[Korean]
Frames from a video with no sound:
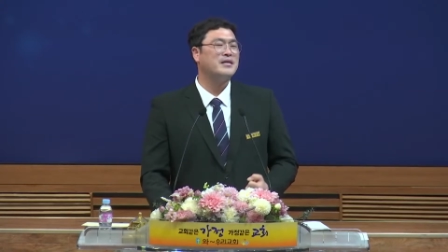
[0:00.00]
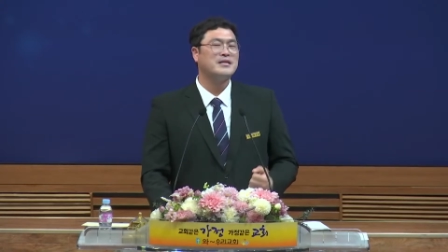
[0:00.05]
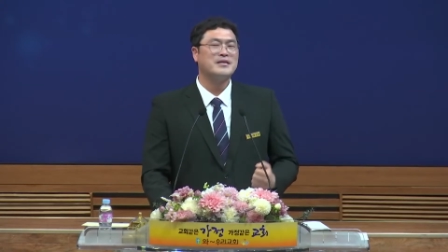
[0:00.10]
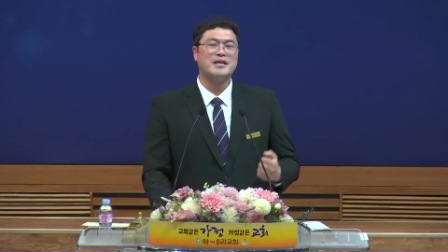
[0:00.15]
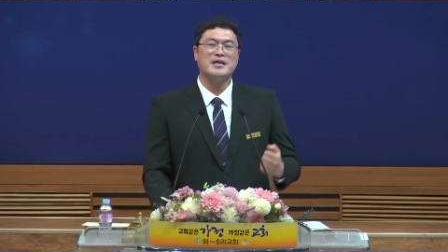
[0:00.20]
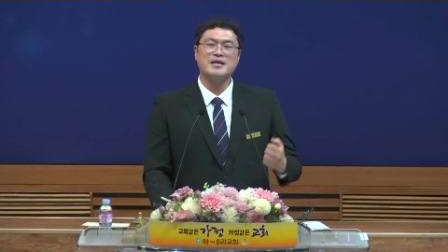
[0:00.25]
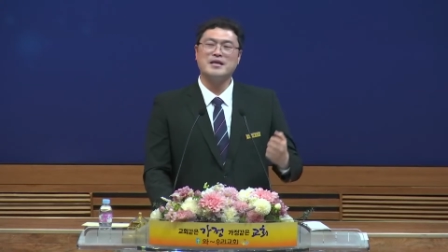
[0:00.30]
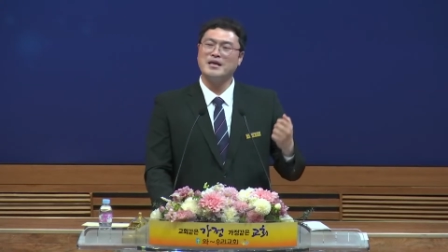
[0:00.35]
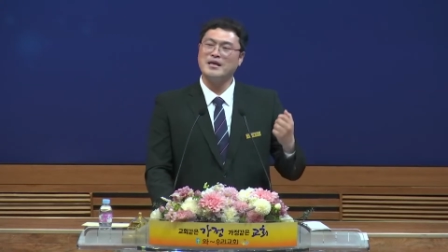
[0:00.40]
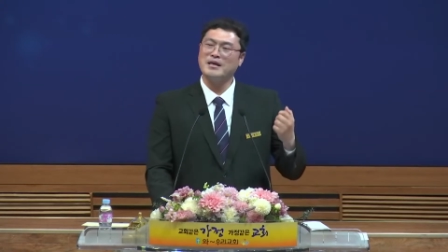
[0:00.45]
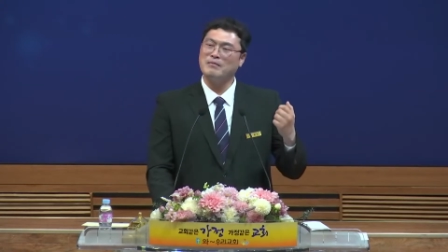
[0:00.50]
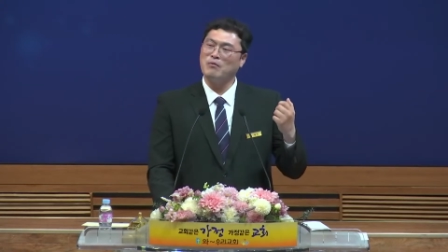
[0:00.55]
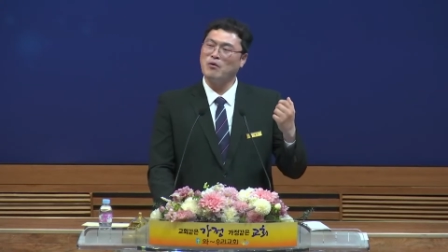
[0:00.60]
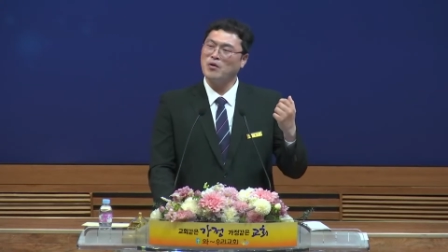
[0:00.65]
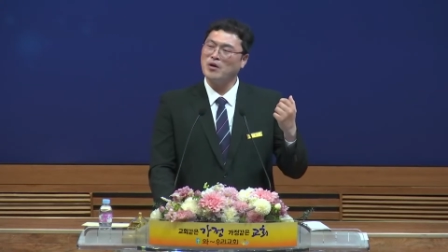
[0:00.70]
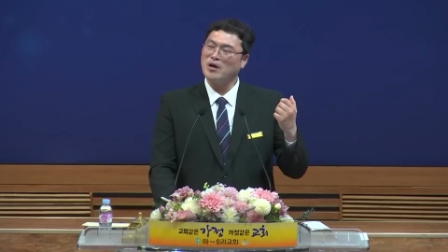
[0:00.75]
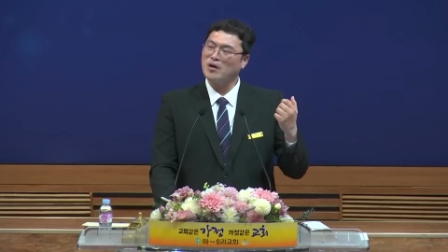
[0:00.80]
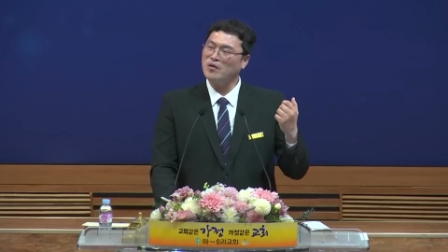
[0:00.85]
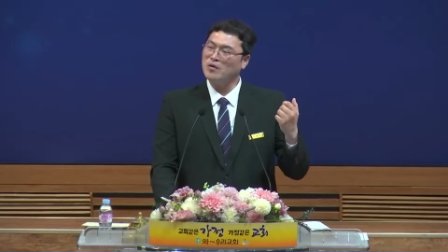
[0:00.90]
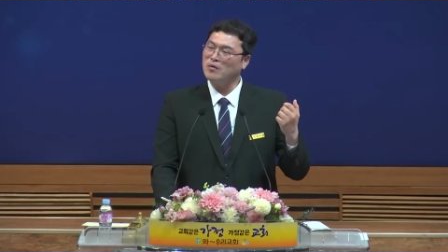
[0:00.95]
내게
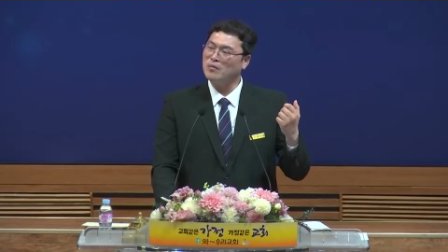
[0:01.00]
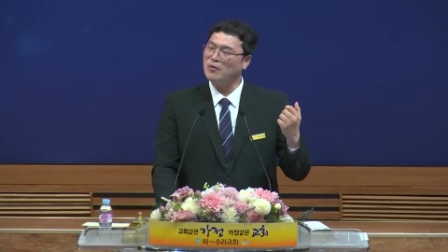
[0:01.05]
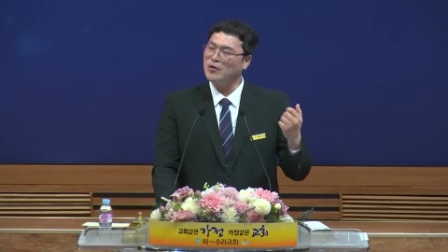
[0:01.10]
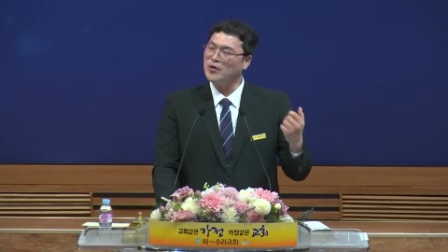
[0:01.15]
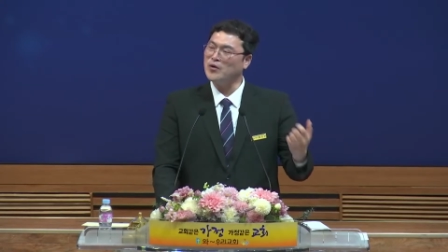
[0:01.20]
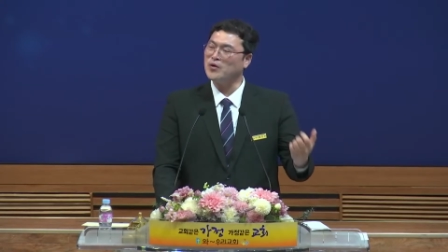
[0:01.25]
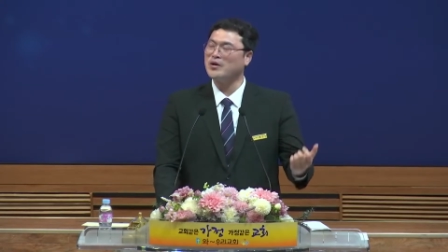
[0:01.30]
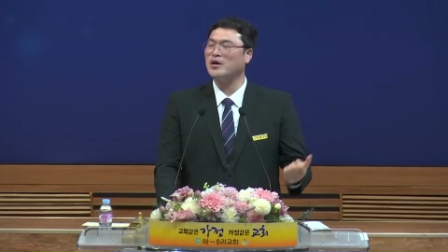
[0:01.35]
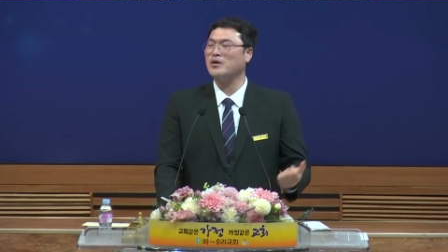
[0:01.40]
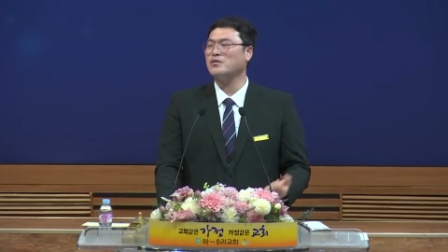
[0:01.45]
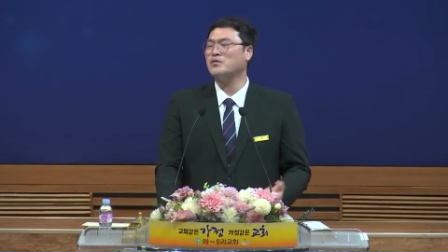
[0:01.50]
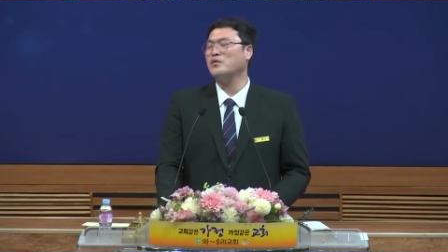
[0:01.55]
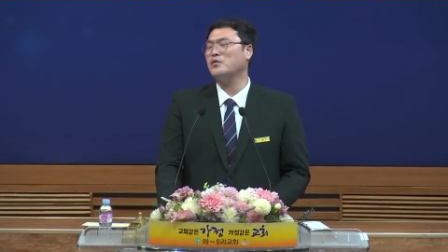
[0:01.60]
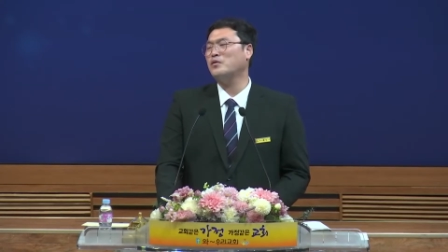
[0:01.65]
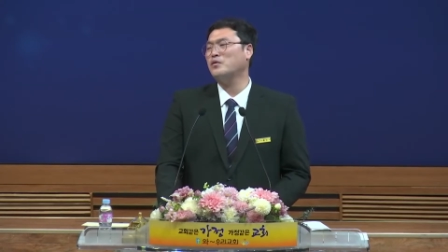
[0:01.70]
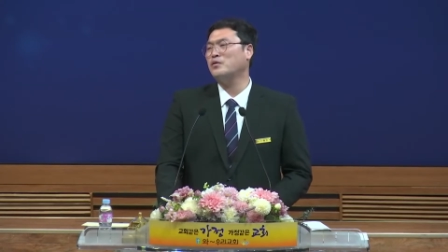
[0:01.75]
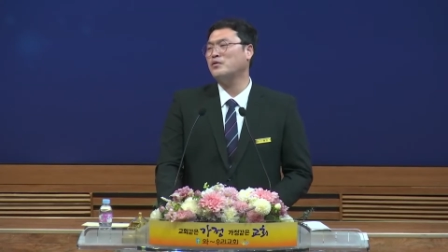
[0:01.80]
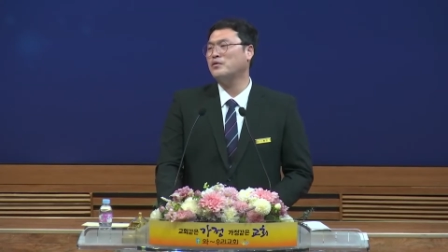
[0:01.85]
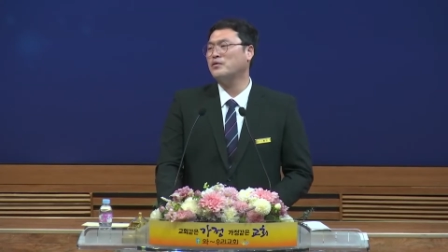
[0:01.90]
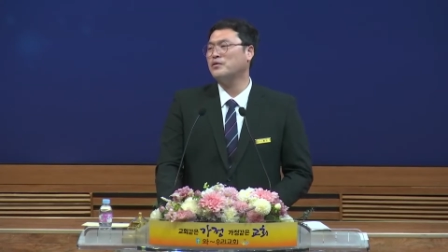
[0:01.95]
뭐라고
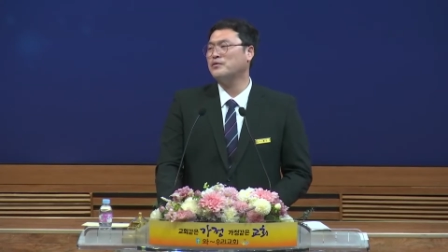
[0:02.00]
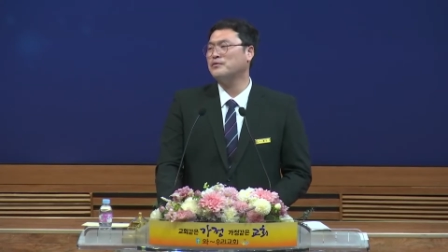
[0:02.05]
모욕해도